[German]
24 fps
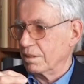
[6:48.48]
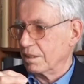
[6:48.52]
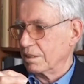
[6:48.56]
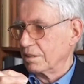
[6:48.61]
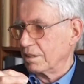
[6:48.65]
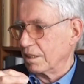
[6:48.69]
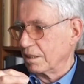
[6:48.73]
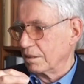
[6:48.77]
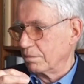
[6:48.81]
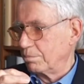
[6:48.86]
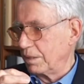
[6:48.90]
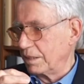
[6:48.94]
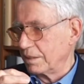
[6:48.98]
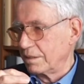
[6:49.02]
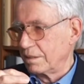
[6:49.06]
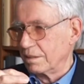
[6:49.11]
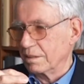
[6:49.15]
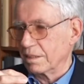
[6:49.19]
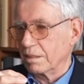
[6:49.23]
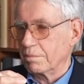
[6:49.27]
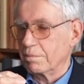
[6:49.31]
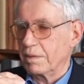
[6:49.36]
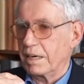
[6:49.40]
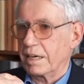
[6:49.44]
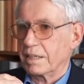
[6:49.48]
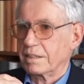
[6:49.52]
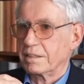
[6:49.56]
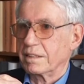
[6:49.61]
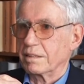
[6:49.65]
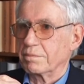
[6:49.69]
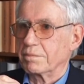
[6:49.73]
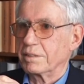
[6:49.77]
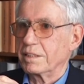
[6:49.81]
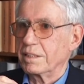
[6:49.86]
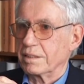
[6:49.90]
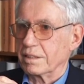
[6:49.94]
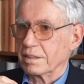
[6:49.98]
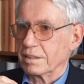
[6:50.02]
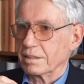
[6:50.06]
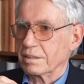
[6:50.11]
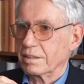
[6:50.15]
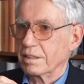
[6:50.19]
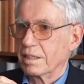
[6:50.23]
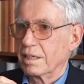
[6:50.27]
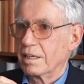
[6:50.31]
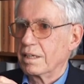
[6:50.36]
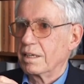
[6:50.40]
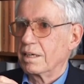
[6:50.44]
dass Asbest nicht mehr akzeptiert
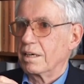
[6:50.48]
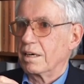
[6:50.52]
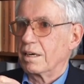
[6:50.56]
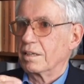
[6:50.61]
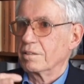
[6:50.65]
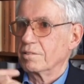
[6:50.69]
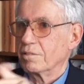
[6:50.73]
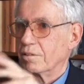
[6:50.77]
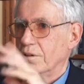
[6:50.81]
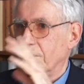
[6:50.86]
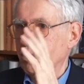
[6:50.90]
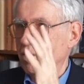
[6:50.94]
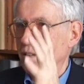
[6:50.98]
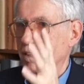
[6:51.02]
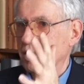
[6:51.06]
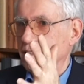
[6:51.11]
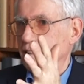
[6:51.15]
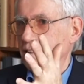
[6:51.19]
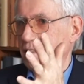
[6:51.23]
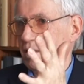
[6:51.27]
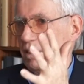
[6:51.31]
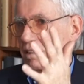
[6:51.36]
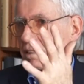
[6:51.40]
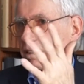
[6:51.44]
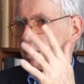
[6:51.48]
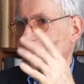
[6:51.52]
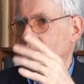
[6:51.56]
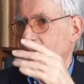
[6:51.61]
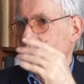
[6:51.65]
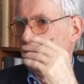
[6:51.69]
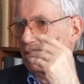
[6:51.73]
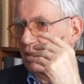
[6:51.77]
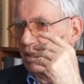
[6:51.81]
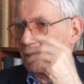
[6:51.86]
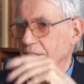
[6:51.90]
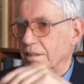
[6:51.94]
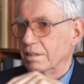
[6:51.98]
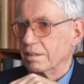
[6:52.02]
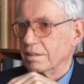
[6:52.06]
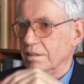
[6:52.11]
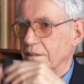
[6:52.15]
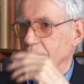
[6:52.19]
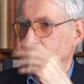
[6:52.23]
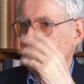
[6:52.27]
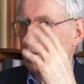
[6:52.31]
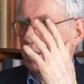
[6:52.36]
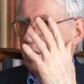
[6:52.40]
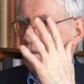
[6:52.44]
ist. Also Umweltgesetzgebung hat
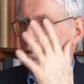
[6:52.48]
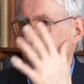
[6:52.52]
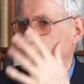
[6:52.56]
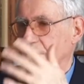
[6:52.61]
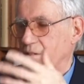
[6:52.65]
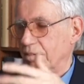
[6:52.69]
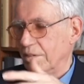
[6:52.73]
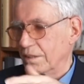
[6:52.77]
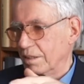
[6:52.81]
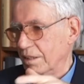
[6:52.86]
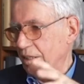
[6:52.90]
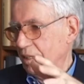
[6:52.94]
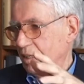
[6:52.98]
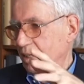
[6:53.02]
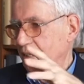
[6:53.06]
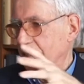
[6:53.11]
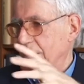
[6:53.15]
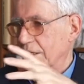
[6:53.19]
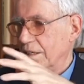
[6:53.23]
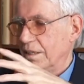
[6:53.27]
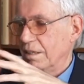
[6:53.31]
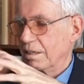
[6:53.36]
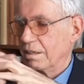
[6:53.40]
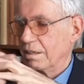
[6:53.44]
diese Pikkurve äh,